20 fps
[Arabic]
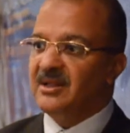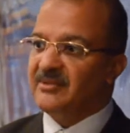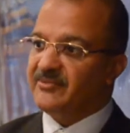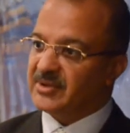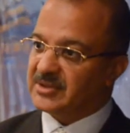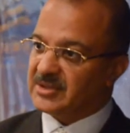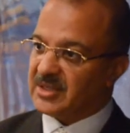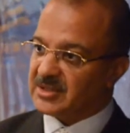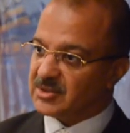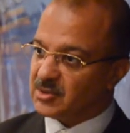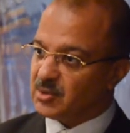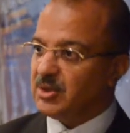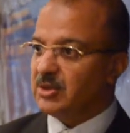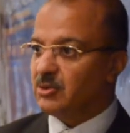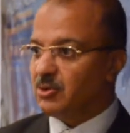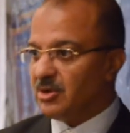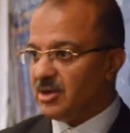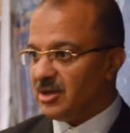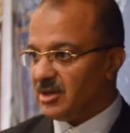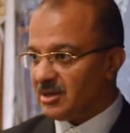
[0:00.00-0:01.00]
في التصوير
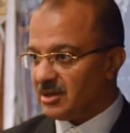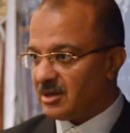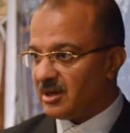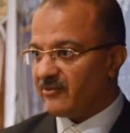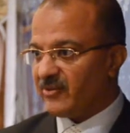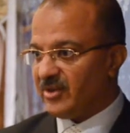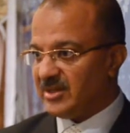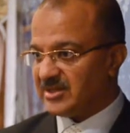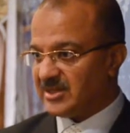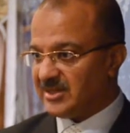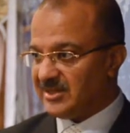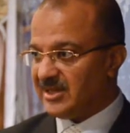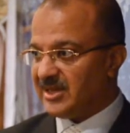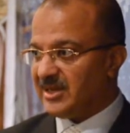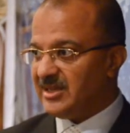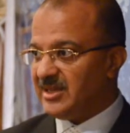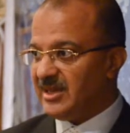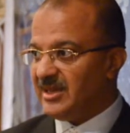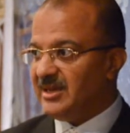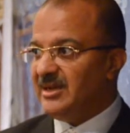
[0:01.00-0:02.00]
والاخراج في
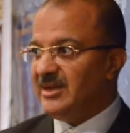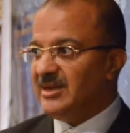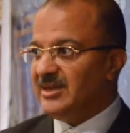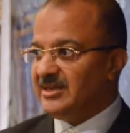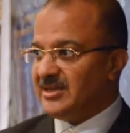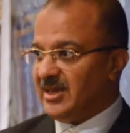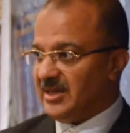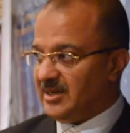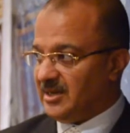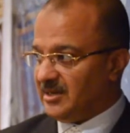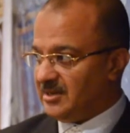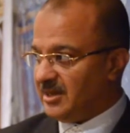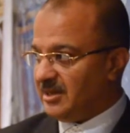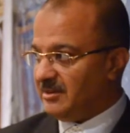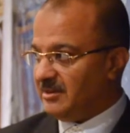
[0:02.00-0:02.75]
الاسكندريه يعني